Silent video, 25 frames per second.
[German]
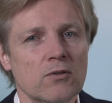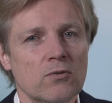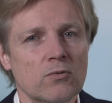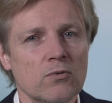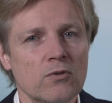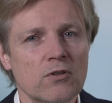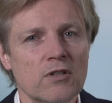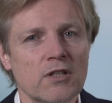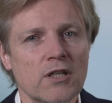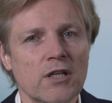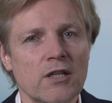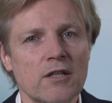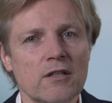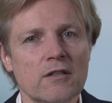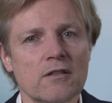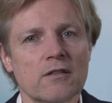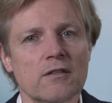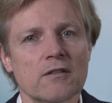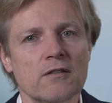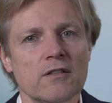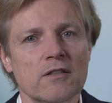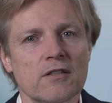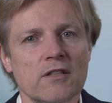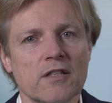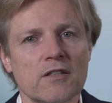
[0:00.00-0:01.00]
Guten Tag,
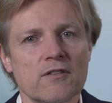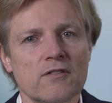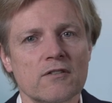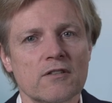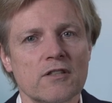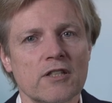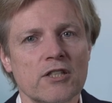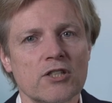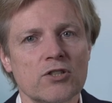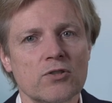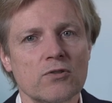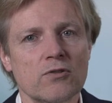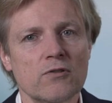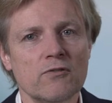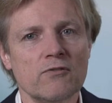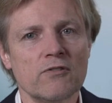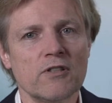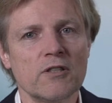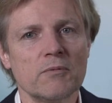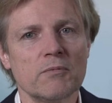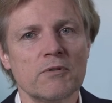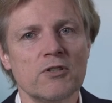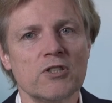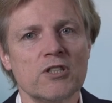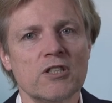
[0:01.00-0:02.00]
ich heiße Kai
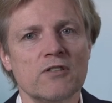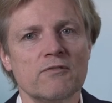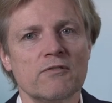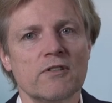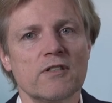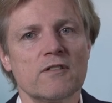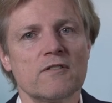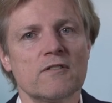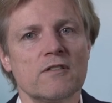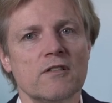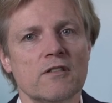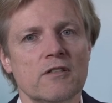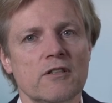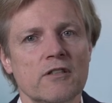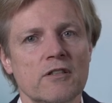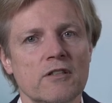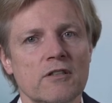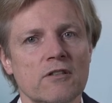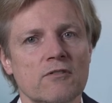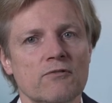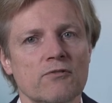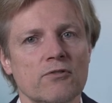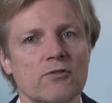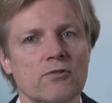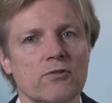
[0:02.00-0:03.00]
Schäufler, bin Chefarzt der
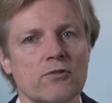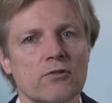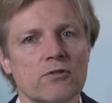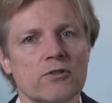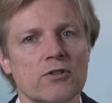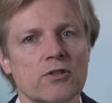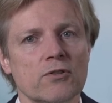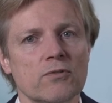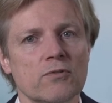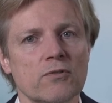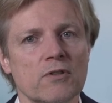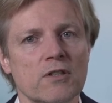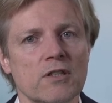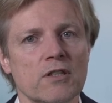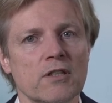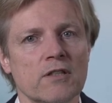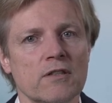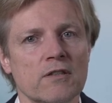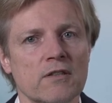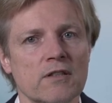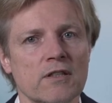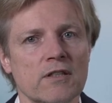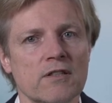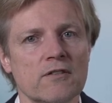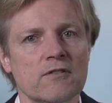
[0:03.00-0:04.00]
Klinik für Neurochirurgie an
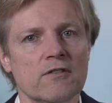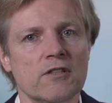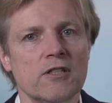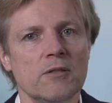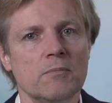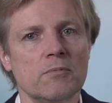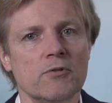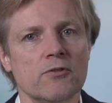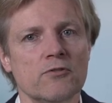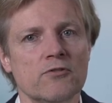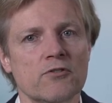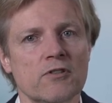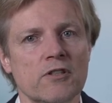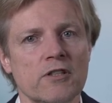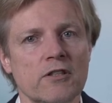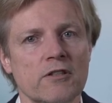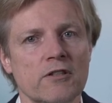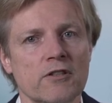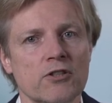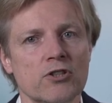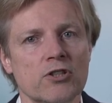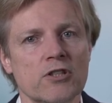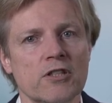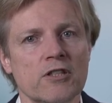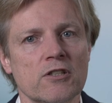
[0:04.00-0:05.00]
der Asklepios
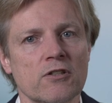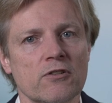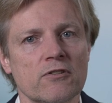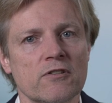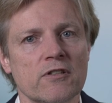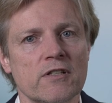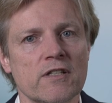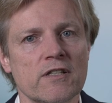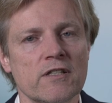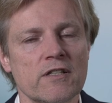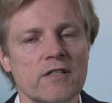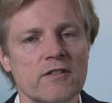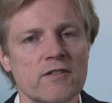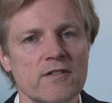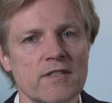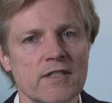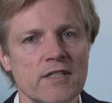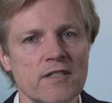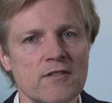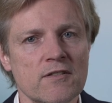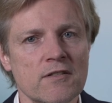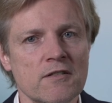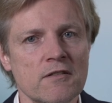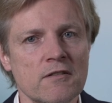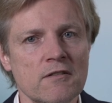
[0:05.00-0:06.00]
Klinik Schildertal in
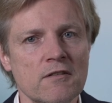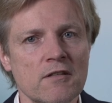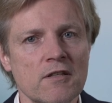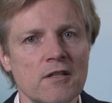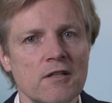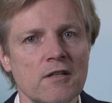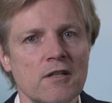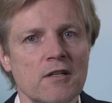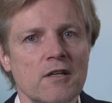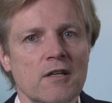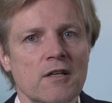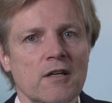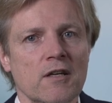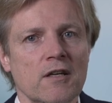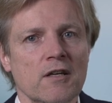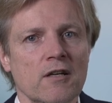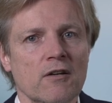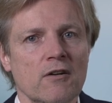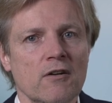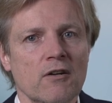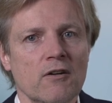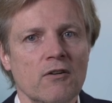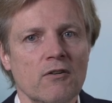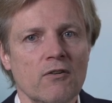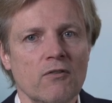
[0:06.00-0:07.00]
Seesen.
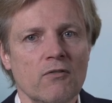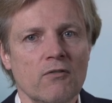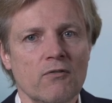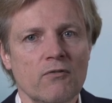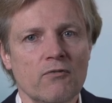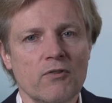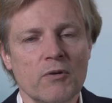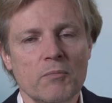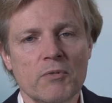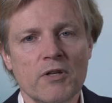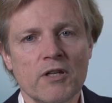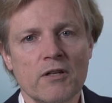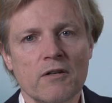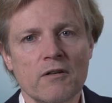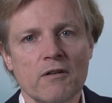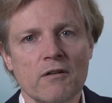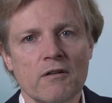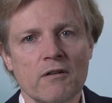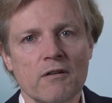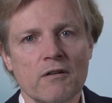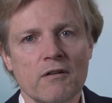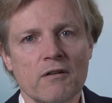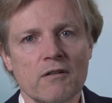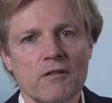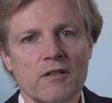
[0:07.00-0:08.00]
Wir
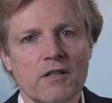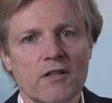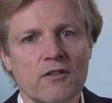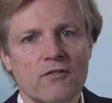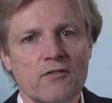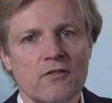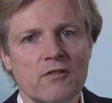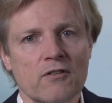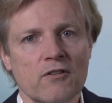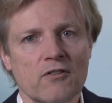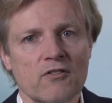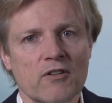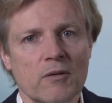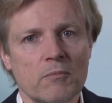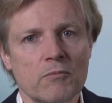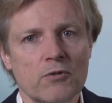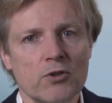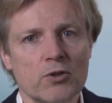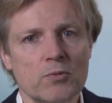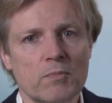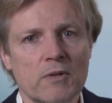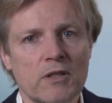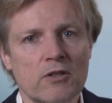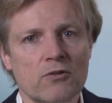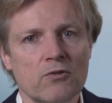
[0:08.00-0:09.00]
bieten das gesamte
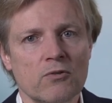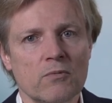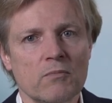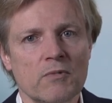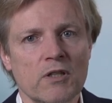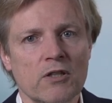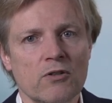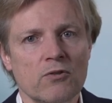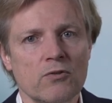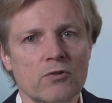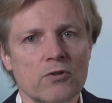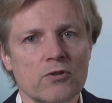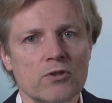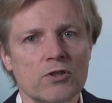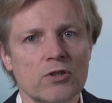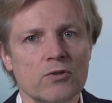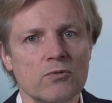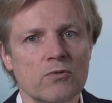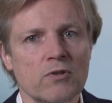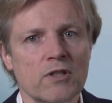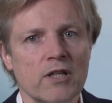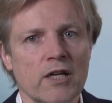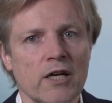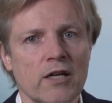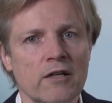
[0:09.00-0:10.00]
Spektrum der
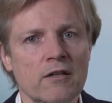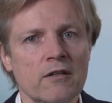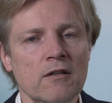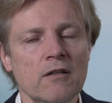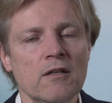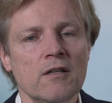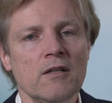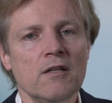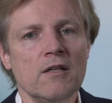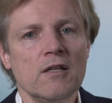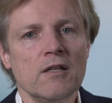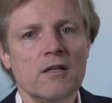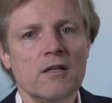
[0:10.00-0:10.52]
Neurochirurgie an,